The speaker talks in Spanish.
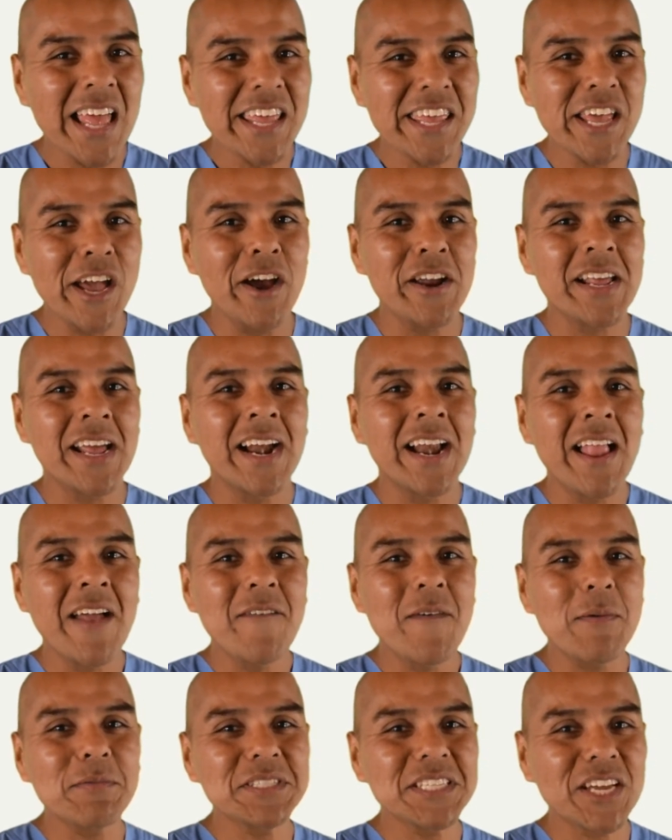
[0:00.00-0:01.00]
Y ahora,
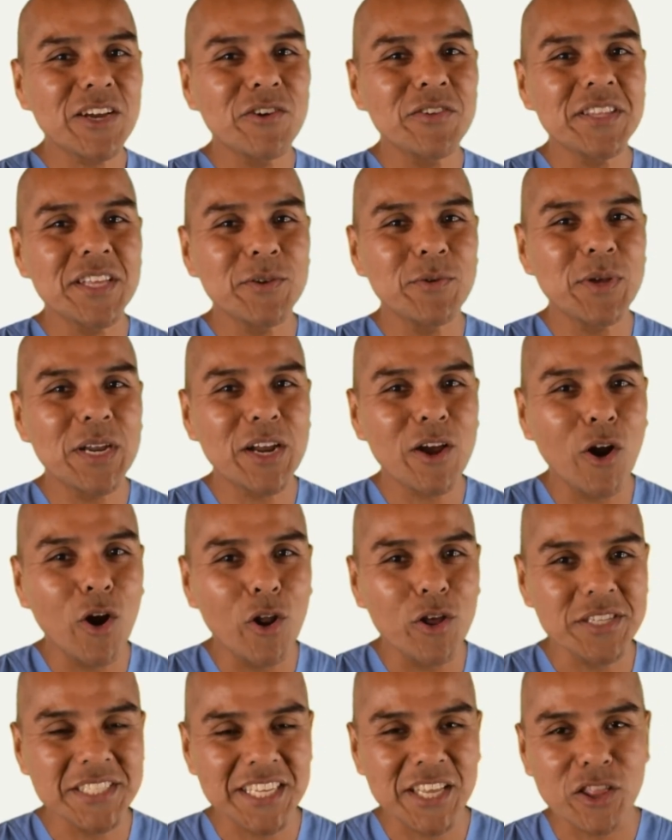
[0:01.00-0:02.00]
vamos a continuar con
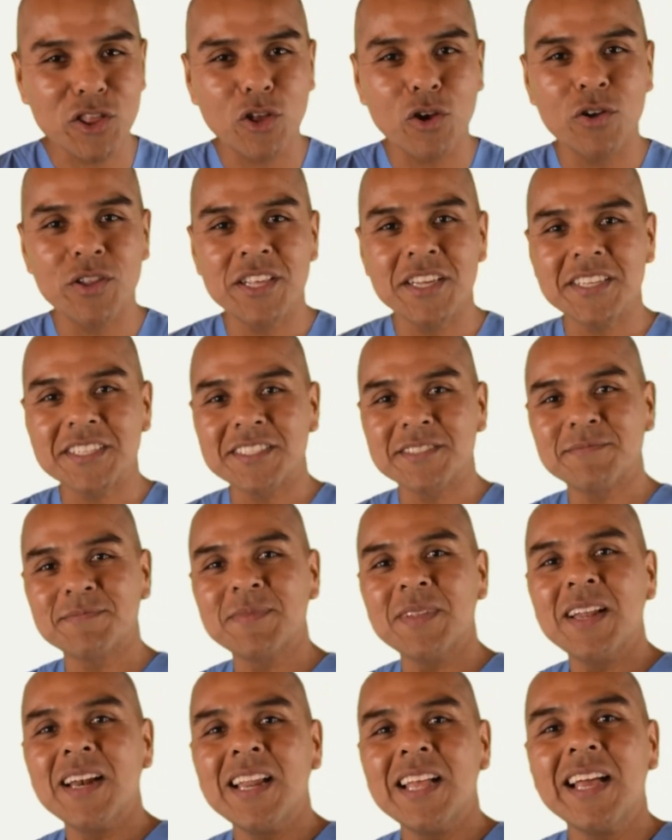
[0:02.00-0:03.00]
los estodes
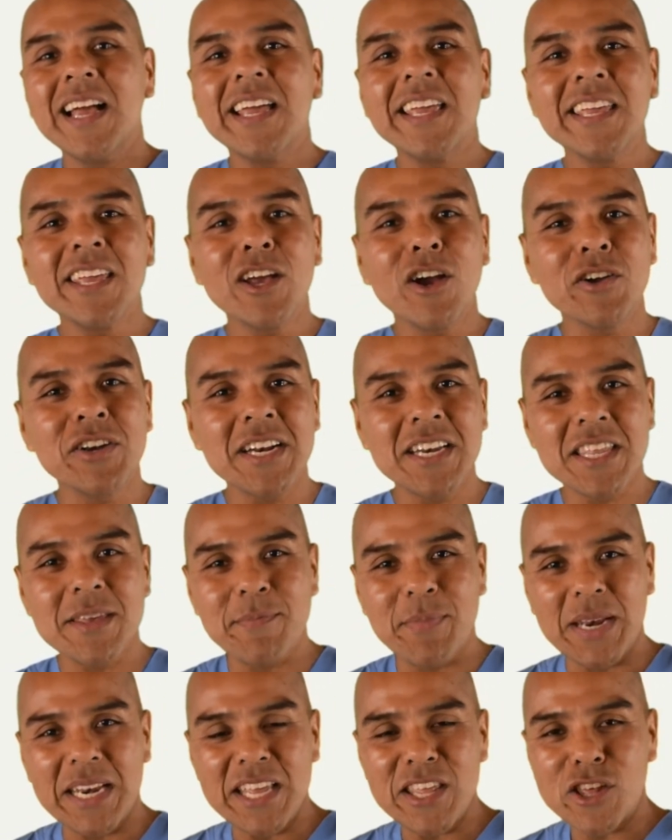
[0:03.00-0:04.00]
y con el
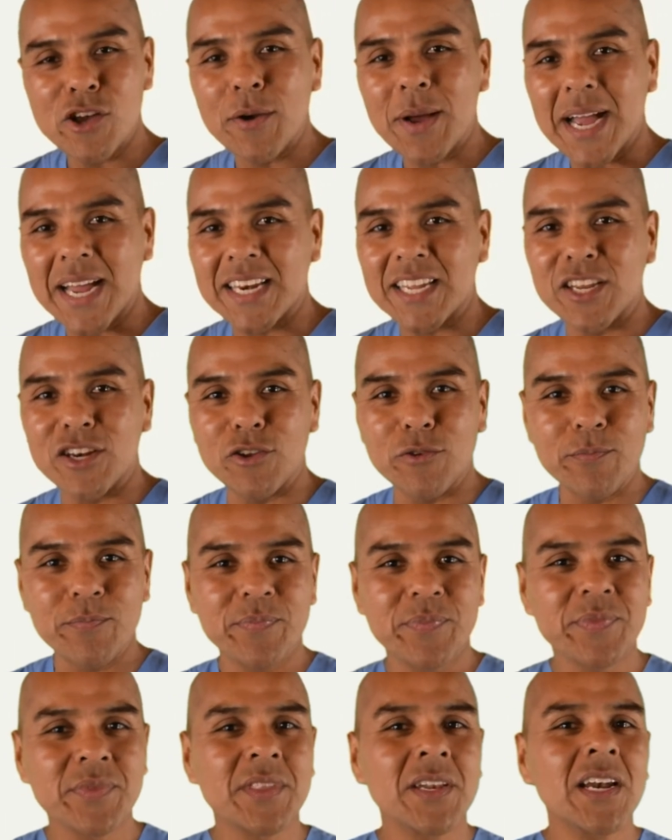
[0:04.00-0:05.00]
Dipilidium caninum.
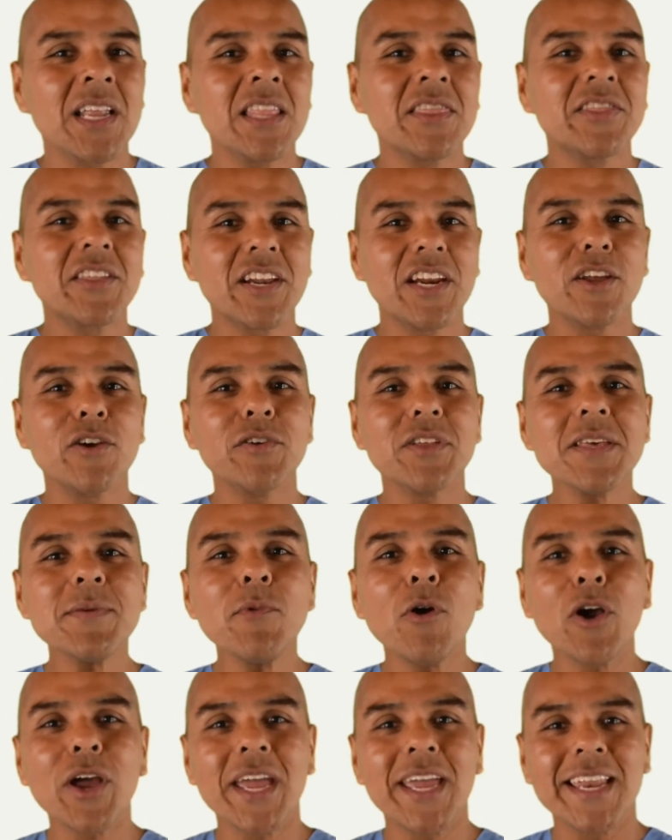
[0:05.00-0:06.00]

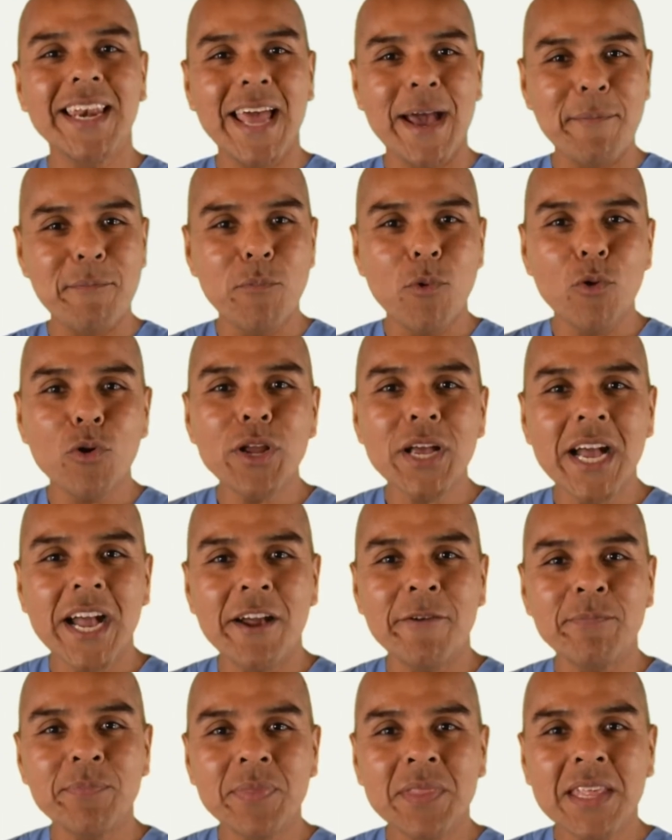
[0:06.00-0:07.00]
Recordemos que la
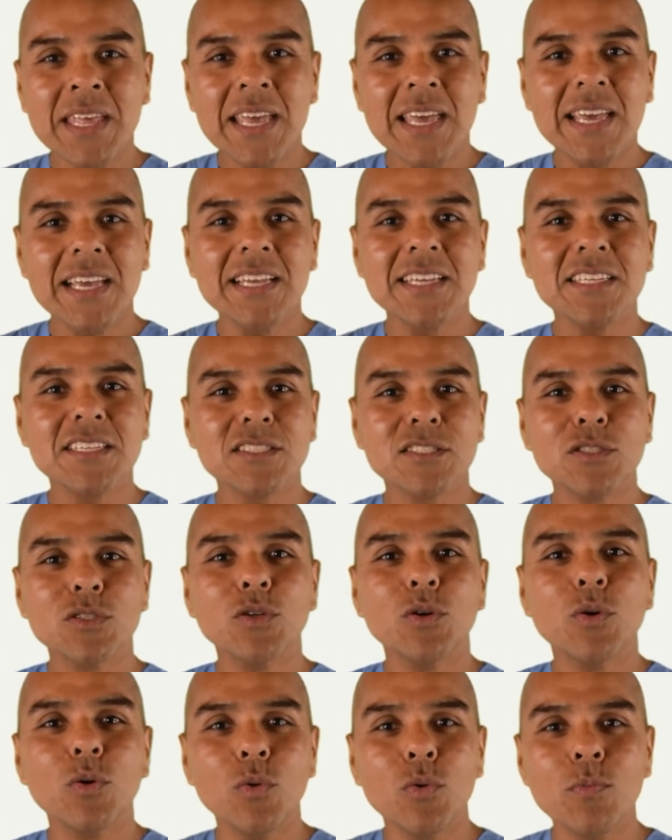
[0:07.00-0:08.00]
pulga es
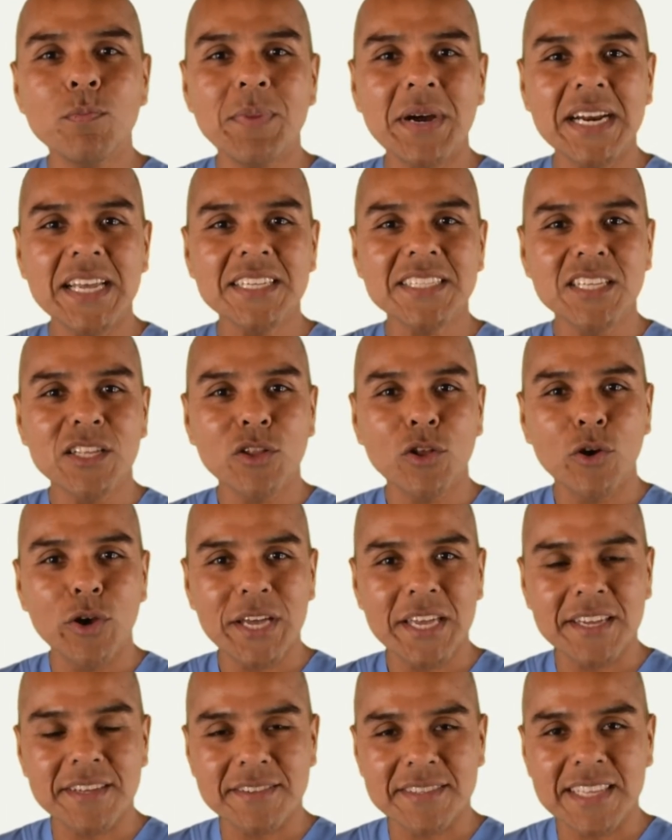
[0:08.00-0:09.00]
un parásito
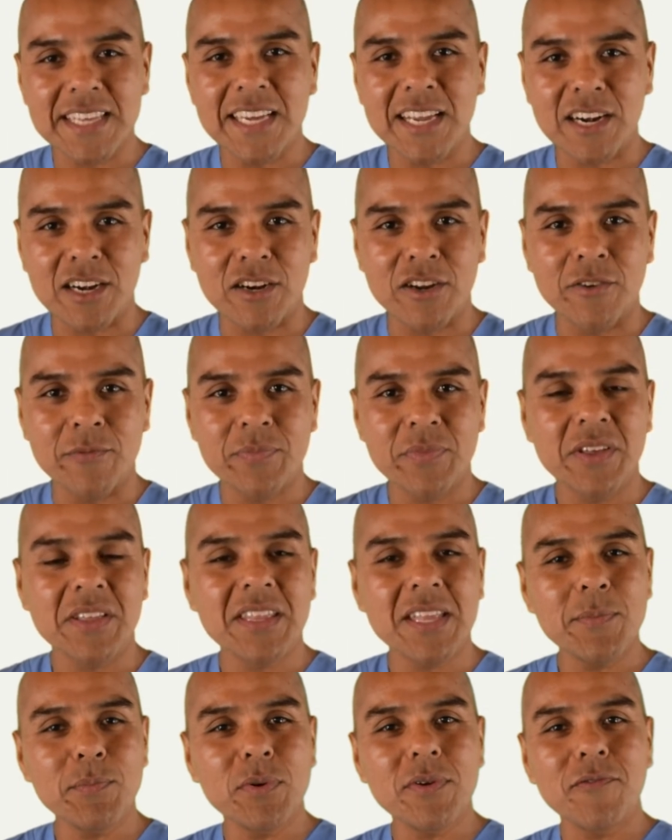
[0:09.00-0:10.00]
externo,
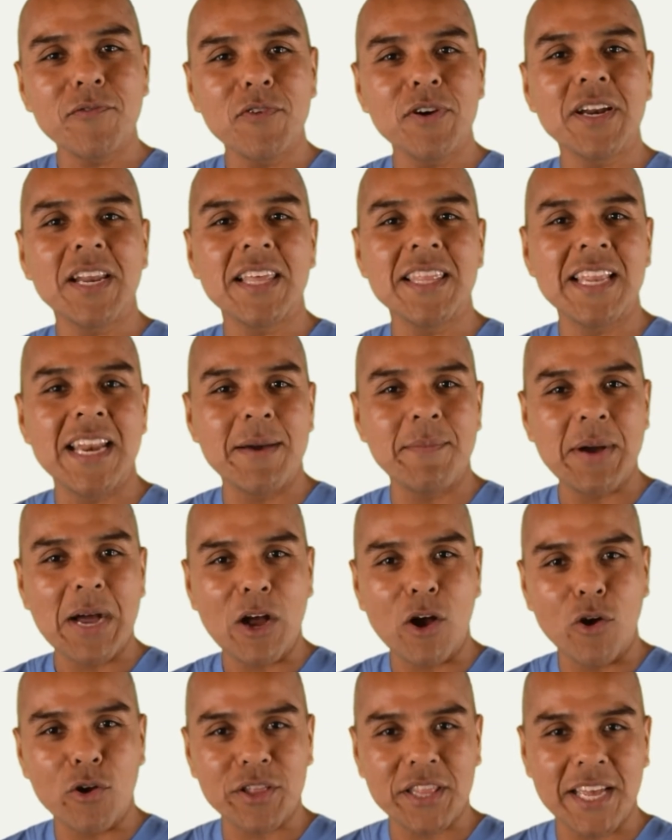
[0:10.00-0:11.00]
está por fuera de la
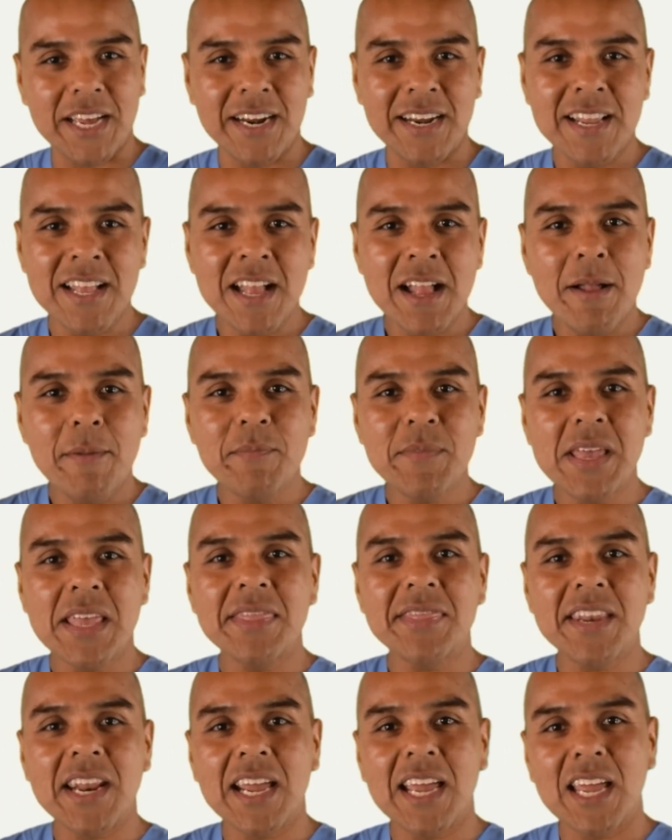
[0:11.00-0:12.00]
mascota,
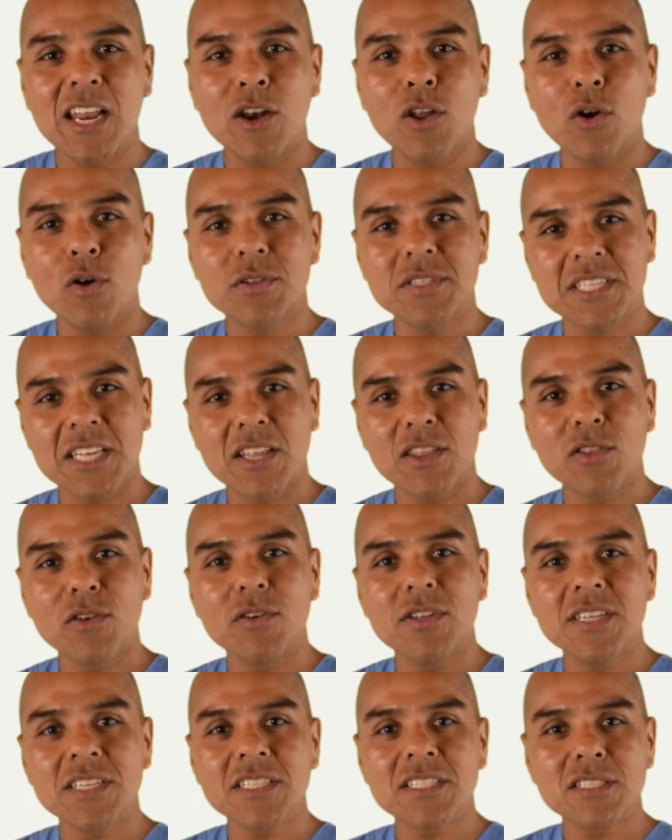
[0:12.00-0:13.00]
mientras que los
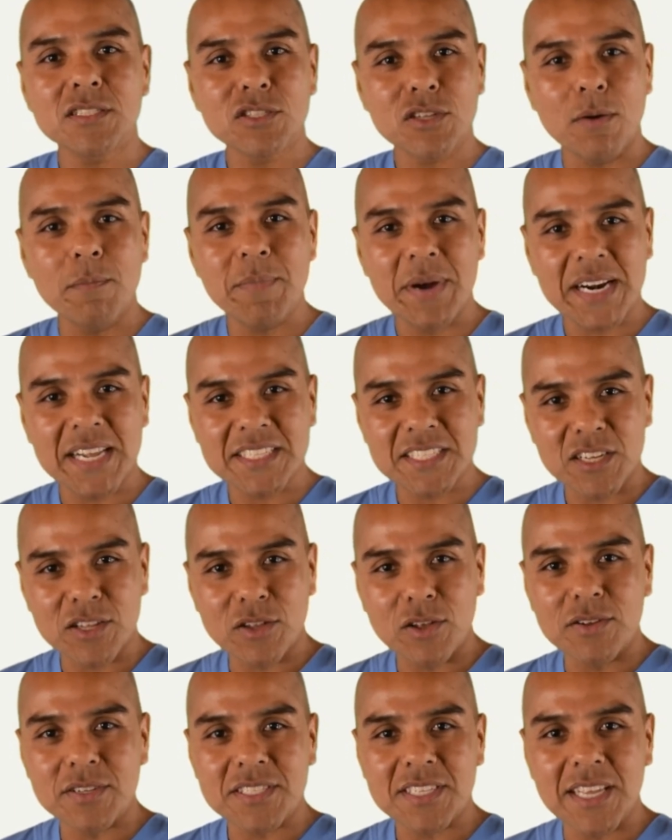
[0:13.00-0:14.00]
estodes son
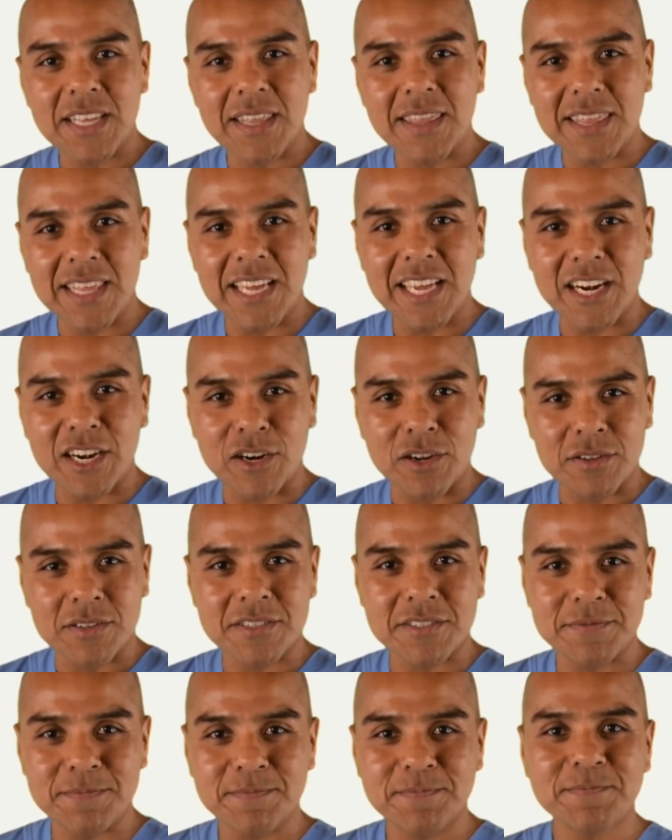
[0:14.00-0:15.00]
parásitos
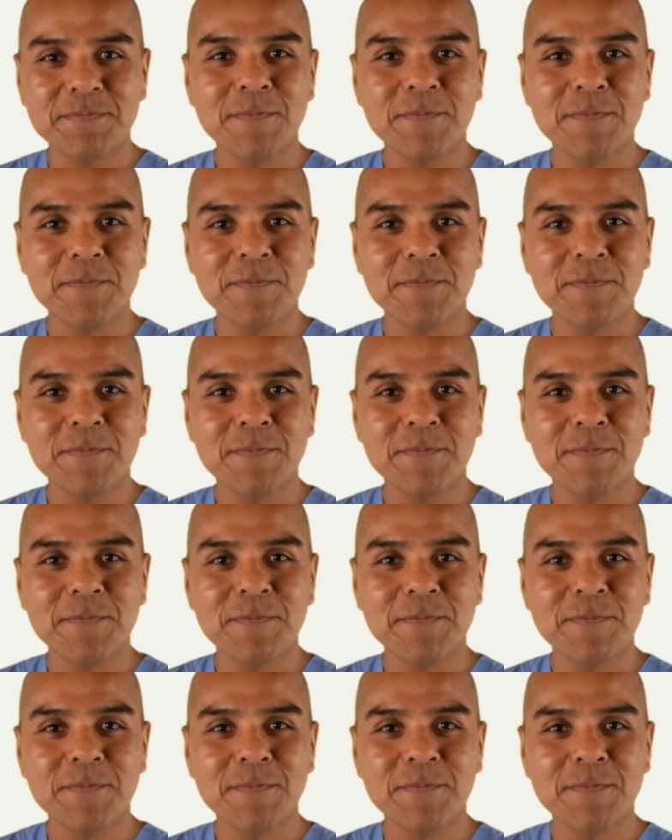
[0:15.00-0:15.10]
internos.